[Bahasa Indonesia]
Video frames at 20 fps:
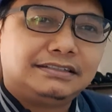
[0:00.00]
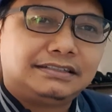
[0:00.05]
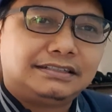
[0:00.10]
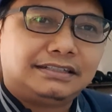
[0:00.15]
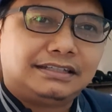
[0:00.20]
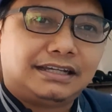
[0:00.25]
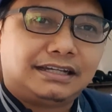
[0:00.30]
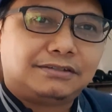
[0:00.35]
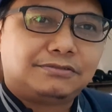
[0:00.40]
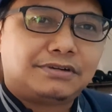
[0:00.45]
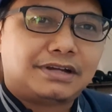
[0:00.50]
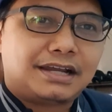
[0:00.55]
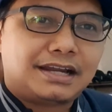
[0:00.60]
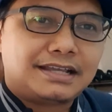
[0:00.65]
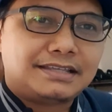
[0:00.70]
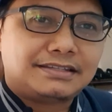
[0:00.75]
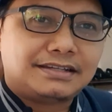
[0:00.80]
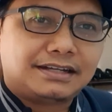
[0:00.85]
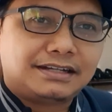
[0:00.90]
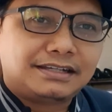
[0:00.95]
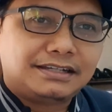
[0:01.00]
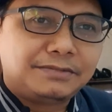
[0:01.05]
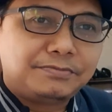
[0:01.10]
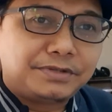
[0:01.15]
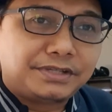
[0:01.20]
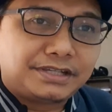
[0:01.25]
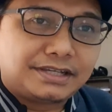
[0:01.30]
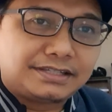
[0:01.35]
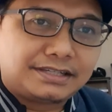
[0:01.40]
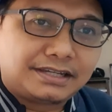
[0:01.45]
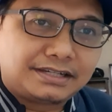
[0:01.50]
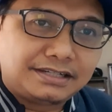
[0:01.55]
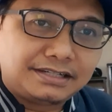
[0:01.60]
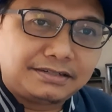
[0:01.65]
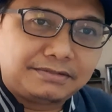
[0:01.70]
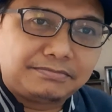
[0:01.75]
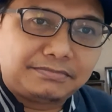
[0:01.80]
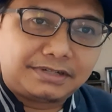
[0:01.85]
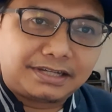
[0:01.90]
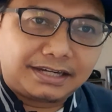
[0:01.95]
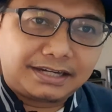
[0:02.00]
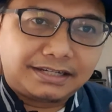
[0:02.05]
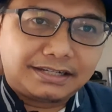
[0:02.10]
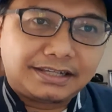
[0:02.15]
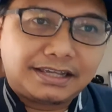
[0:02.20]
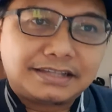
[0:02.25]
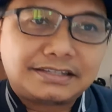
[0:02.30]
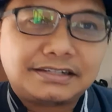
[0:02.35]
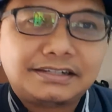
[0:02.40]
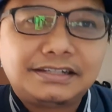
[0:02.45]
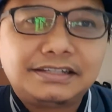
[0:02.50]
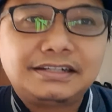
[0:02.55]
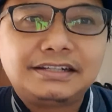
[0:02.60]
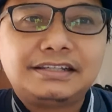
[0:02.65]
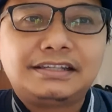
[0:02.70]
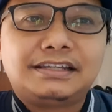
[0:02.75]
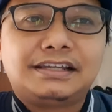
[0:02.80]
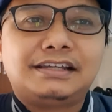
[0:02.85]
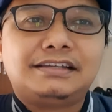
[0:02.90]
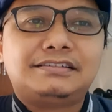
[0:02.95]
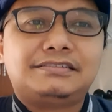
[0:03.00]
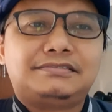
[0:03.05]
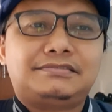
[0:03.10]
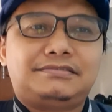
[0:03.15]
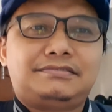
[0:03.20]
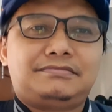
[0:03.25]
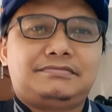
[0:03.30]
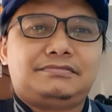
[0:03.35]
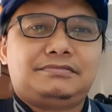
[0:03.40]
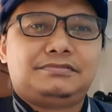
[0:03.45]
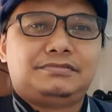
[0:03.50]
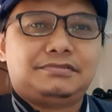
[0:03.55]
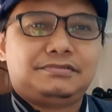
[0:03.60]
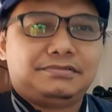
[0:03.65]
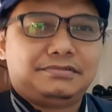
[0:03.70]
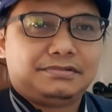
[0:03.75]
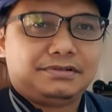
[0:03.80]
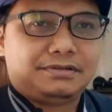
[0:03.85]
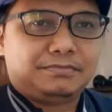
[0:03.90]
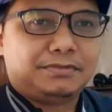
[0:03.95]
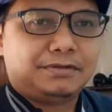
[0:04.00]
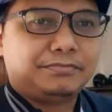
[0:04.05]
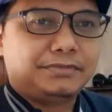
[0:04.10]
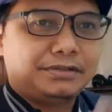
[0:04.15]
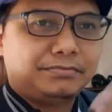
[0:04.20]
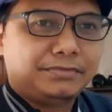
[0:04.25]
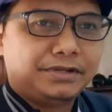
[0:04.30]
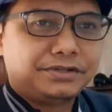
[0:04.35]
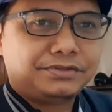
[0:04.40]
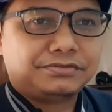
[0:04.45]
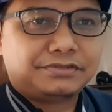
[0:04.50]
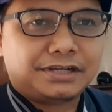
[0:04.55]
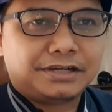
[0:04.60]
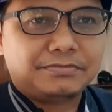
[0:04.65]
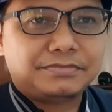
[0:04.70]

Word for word: Ya, kurang lancar ini bisa jadi dari dia sendiri ya. Pembimbing sudah